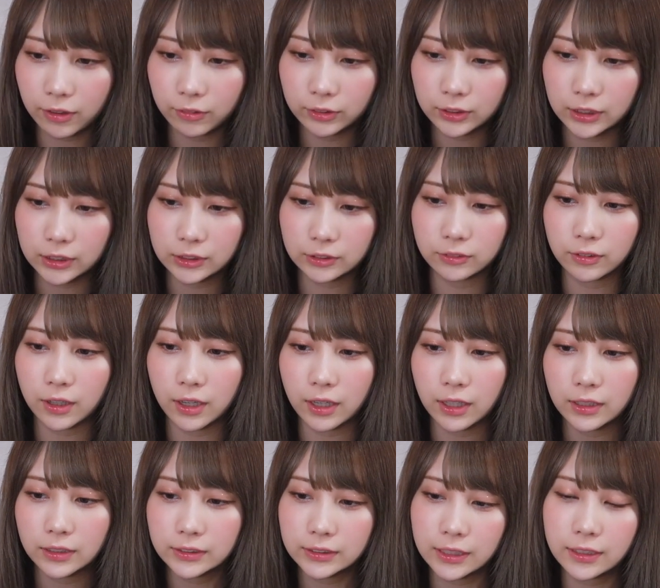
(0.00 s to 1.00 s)
私
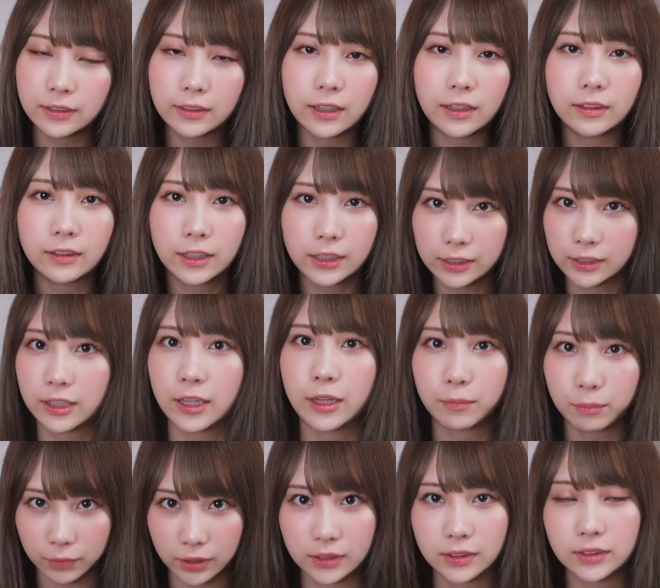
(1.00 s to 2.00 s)
は専念できてい
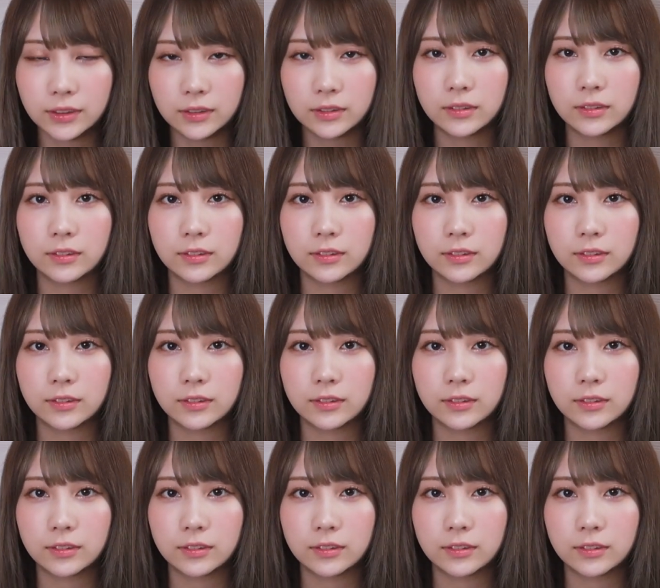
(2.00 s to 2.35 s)
ます